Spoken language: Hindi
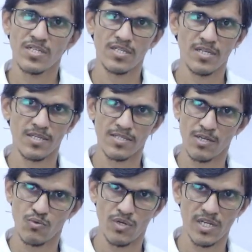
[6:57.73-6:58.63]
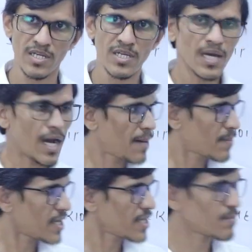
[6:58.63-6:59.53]
इनकी किसानों ने
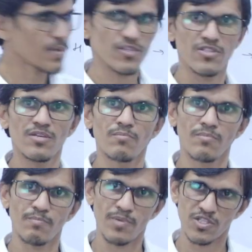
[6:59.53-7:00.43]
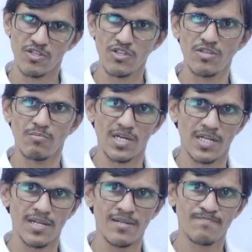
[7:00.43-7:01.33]
अपना एक प्रतिनिधि
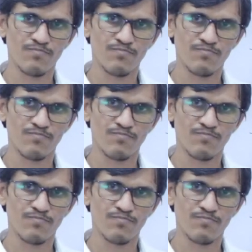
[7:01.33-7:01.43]
प्रतिनिधिमंडल